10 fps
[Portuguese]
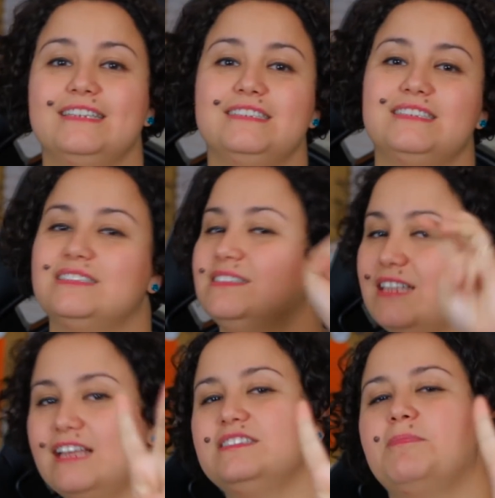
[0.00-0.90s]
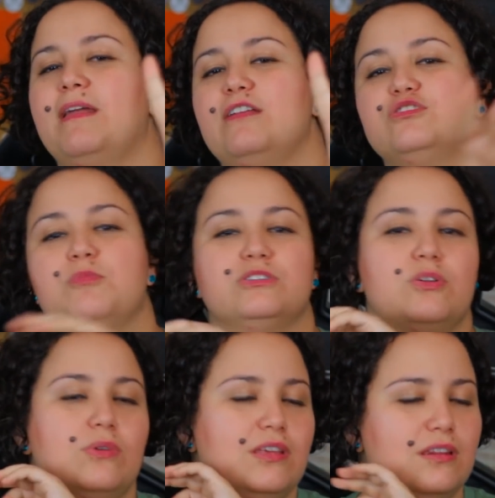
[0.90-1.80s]
Esses três aparelhos
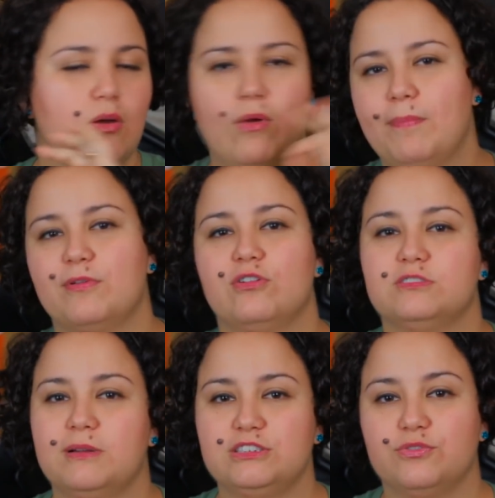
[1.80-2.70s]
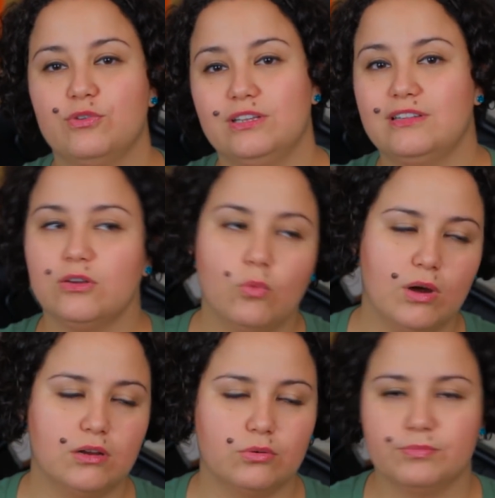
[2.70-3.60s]
mostram que não é porque o smartphone tem um
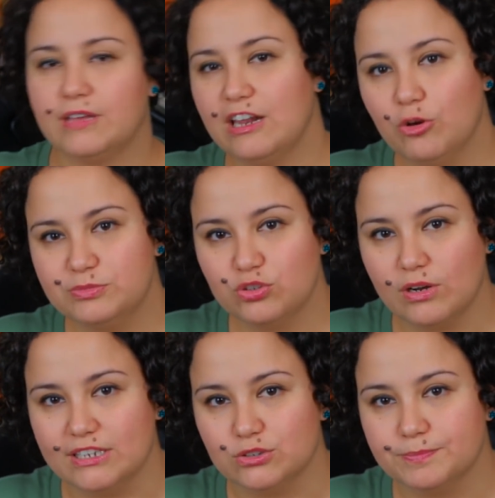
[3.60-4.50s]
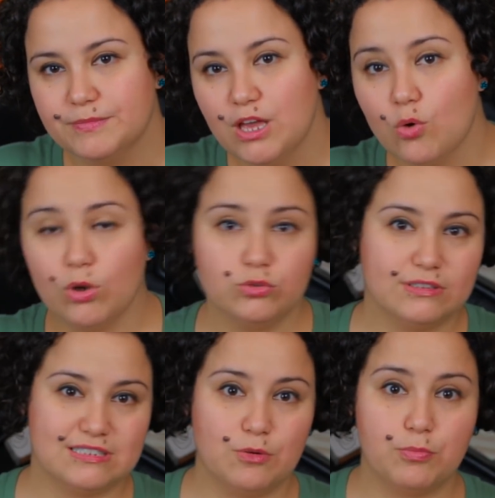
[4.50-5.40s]
ano que ele é obsoleto. Com a
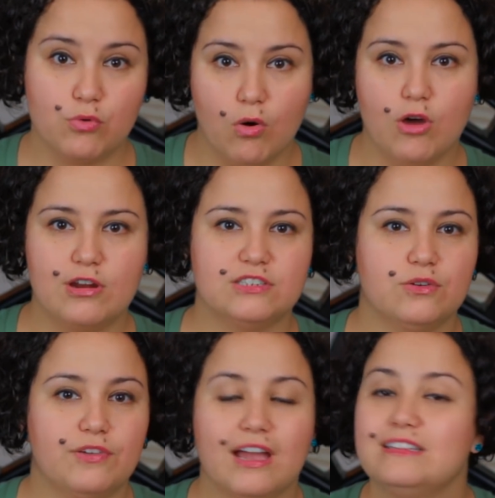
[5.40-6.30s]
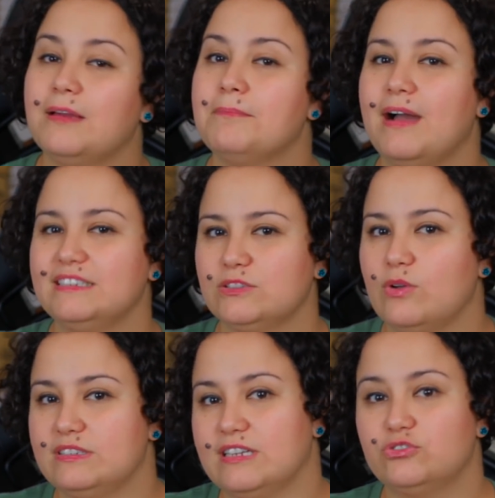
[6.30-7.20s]
atualização para o Oreo, eles vão ficar até mais
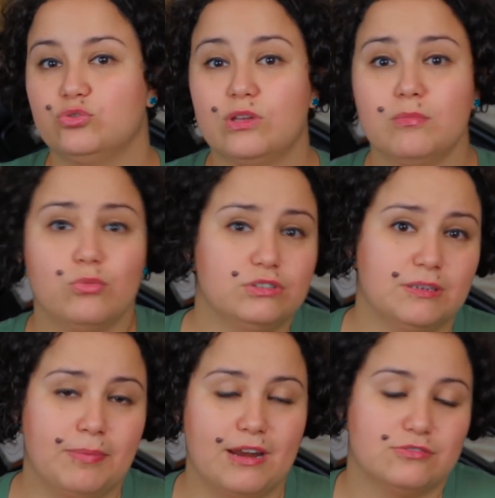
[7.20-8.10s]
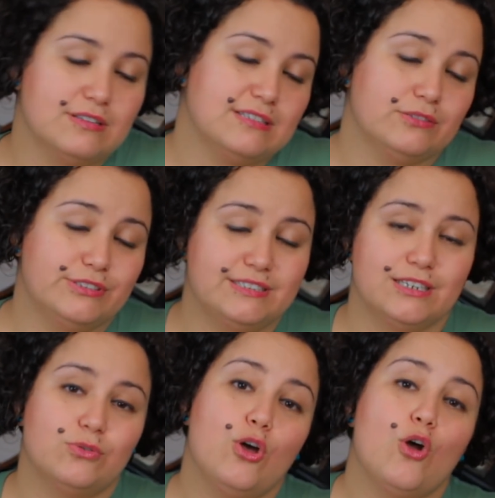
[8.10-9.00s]
atualizados do que muitos aparelhos lançados
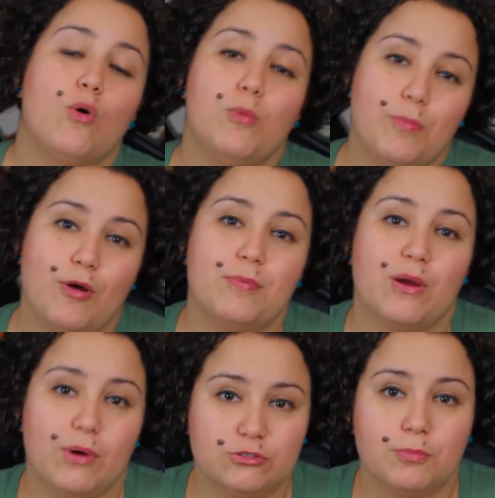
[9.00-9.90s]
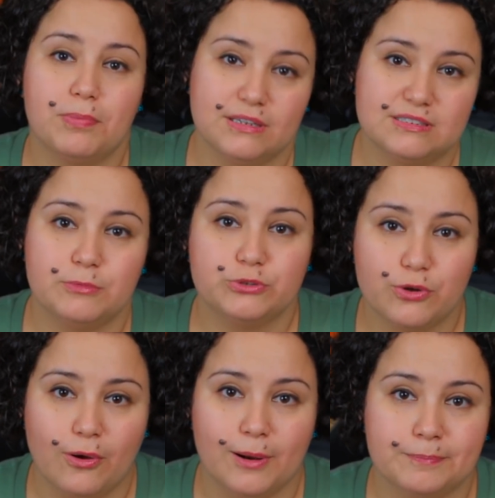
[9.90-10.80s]
esse ano, como o próprio E4 Plus da
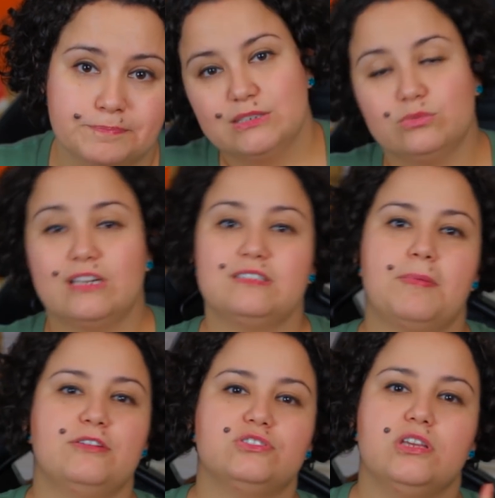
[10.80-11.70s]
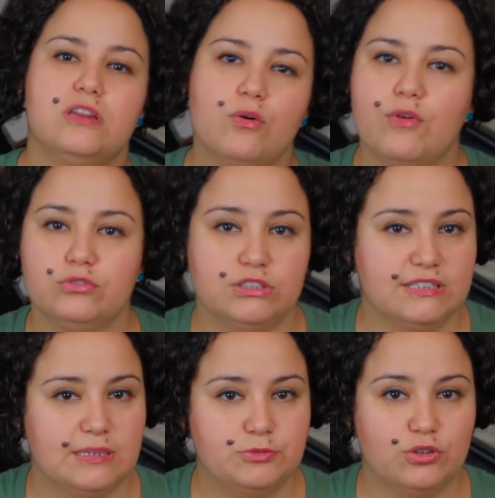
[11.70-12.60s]
Motorola. São três aparelhos que não vão te
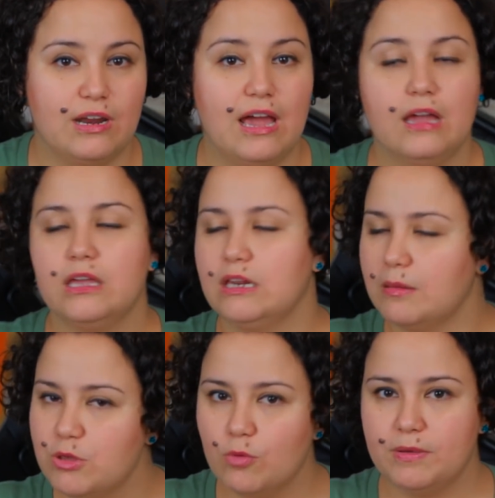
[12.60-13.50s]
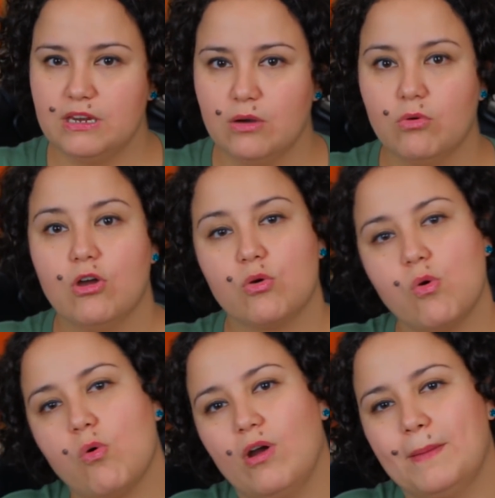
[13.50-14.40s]
decepcionar e, na minha opinião,
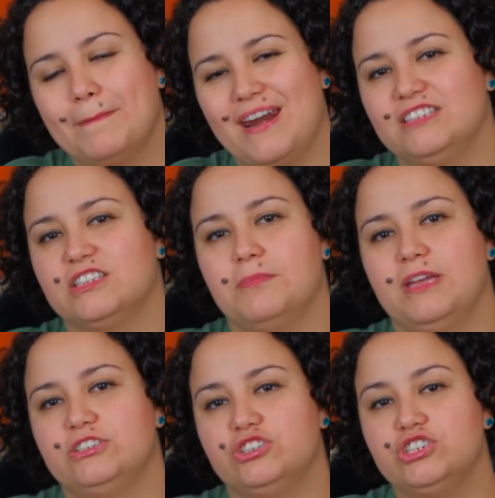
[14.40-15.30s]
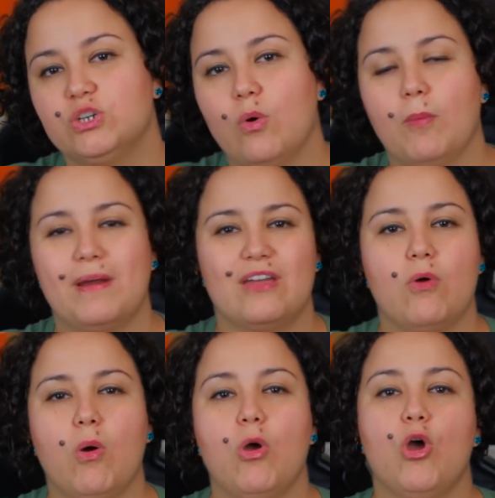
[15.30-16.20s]
concorrem praticamente de igual para
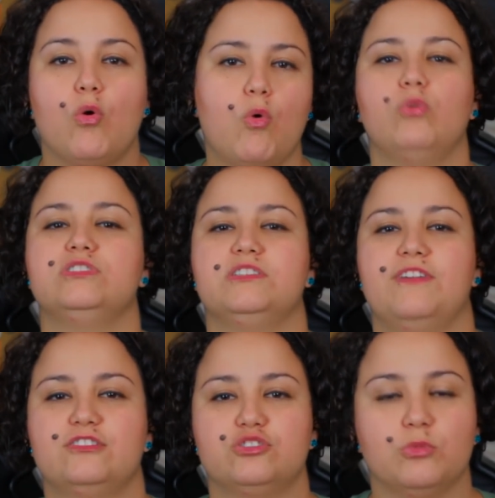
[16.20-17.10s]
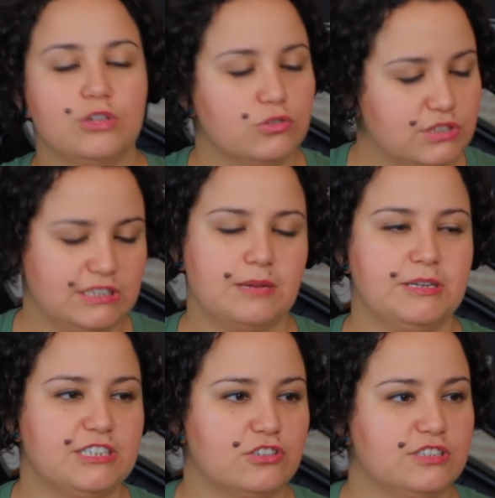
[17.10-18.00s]
igual com os diversos modelos
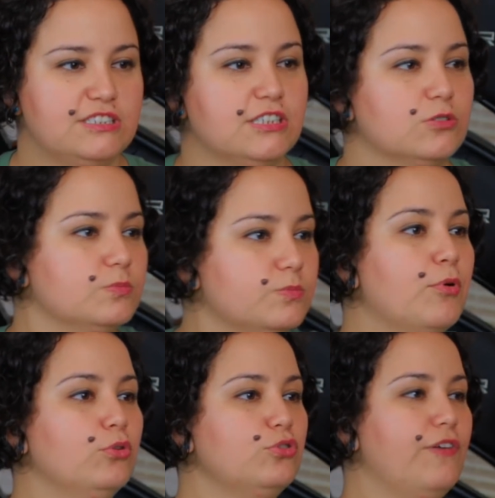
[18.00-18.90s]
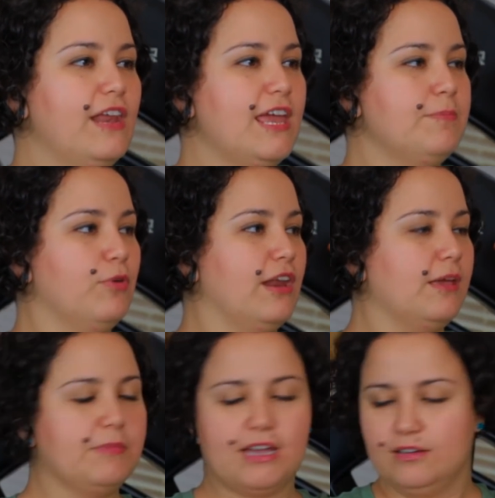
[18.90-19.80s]
intermediários desse ano. Pronto, falei
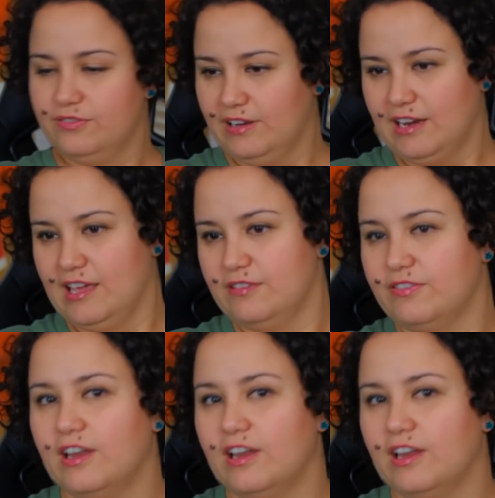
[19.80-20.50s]
polêmica, falei,